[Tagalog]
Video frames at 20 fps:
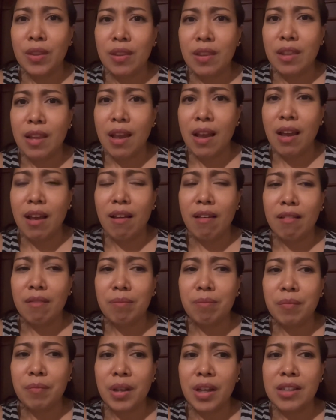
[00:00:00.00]
na
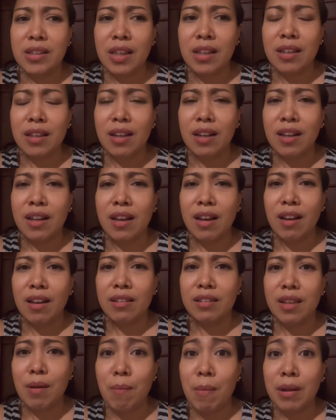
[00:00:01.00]
As in
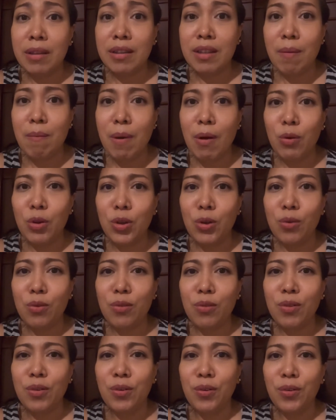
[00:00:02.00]
talagang damang-dama ko yung,